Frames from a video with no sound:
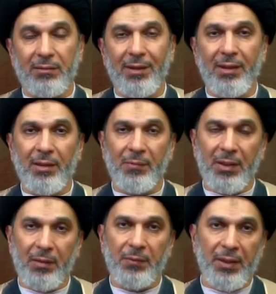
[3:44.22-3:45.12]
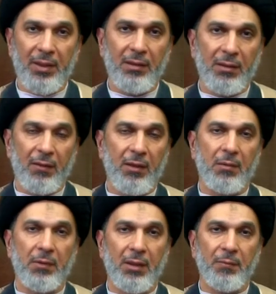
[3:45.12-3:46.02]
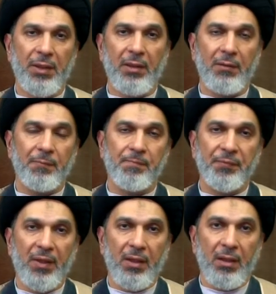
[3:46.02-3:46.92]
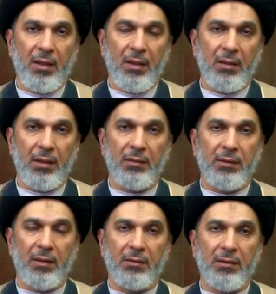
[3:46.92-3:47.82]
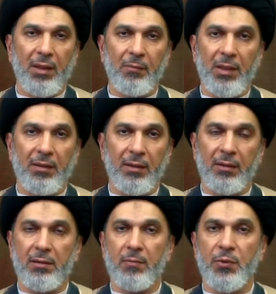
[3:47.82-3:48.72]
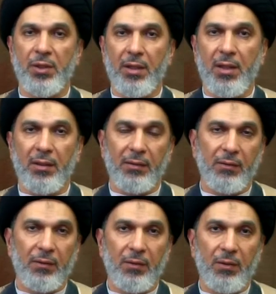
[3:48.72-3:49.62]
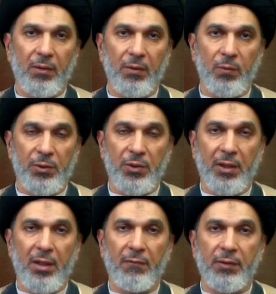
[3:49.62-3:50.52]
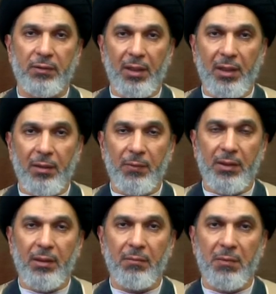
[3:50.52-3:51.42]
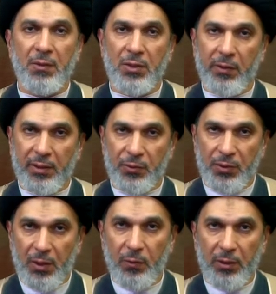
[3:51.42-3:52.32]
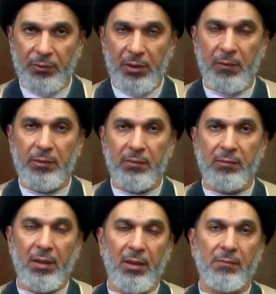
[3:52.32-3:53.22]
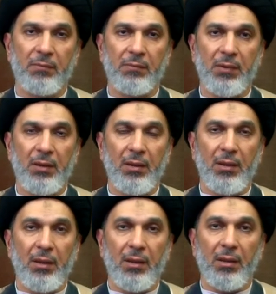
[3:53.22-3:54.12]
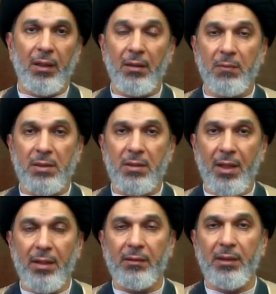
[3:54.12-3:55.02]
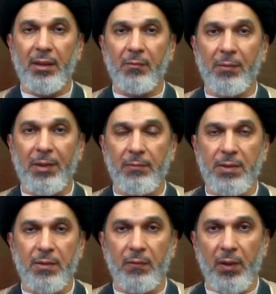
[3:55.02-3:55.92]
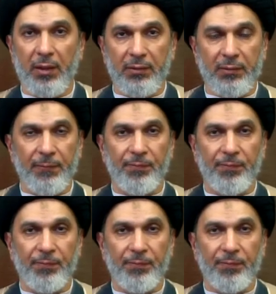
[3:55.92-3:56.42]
طعام الأبناء كثير من الأبناء يأتي إلى الطعام لكن يأتي بشراهة والشراهة في الطعام هي منشأها الشهوة شهوة الطعام يلبس لا يقتنع بملبس واحد